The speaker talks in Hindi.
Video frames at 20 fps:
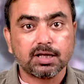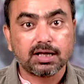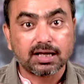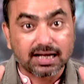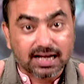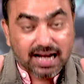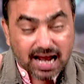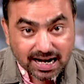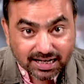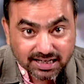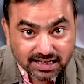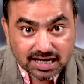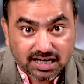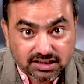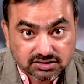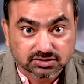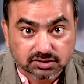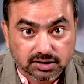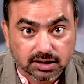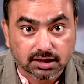हिलाने
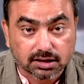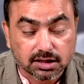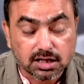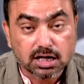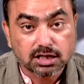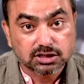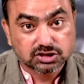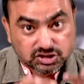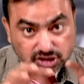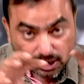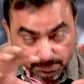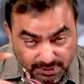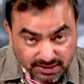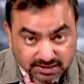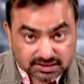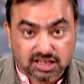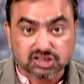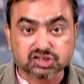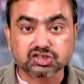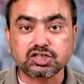लगते हैं
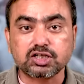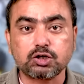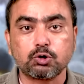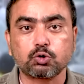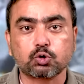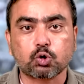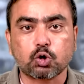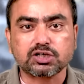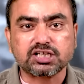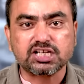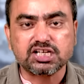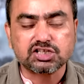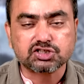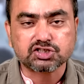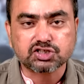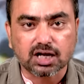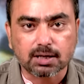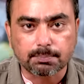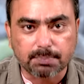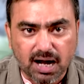ज़बरदस्ती उनको
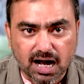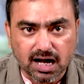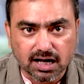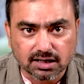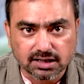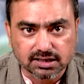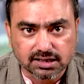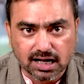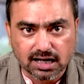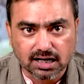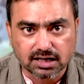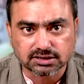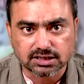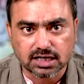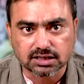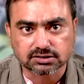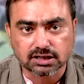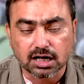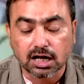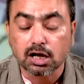खींचकर बाहर निकाला
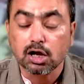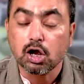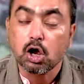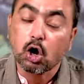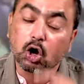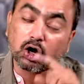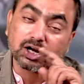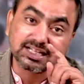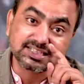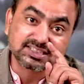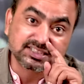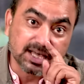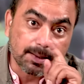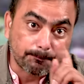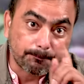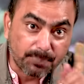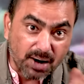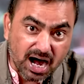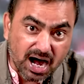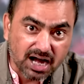जाता है और इसके
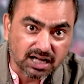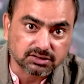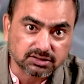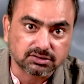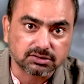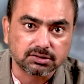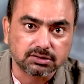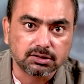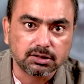बाद